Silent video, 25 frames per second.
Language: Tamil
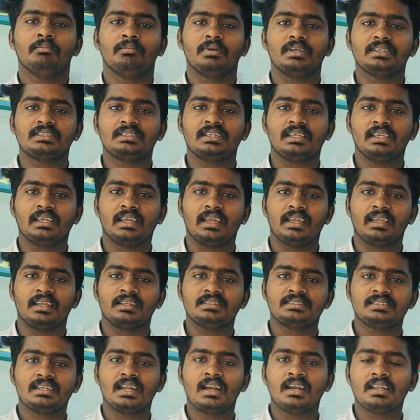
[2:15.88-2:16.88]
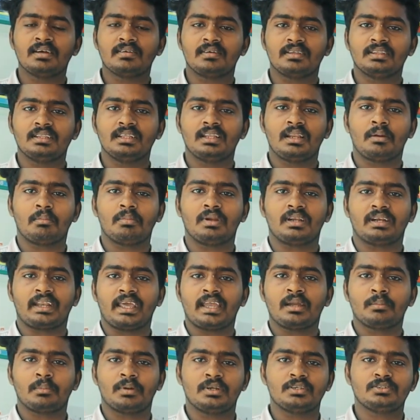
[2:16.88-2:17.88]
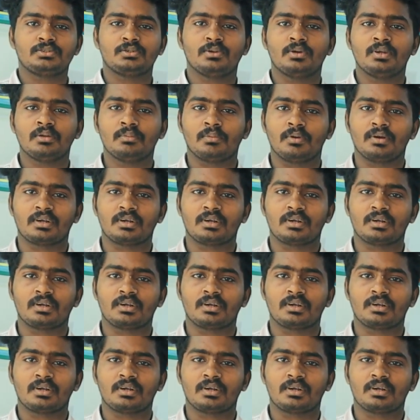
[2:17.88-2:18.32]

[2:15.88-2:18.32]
ப்ளஸ் நீங்கள் இன்ஸ்டாவில் வந்து நம்மளை டேக் பண்ணி ஸ்டோரி